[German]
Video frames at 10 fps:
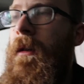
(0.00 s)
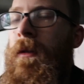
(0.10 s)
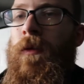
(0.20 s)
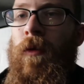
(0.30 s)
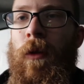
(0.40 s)

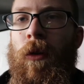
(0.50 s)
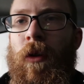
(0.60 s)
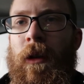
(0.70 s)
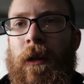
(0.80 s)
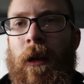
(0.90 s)
also zu den
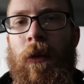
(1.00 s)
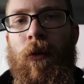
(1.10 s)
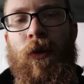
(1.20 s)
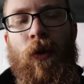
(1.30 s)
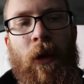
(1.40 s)
Rücklichtern
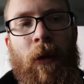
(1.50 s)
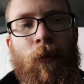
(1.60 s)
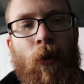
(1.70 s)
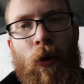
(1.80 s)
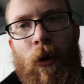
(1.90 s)
und zu der
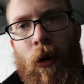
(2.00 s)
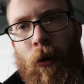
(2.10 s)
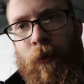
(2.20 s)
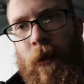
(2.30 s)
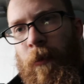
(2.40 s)

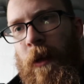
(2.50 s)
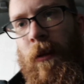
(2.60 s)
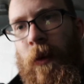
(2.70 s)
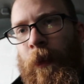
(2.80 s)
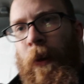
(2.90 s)

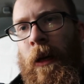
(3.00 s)
Motorhaubendämmmatte.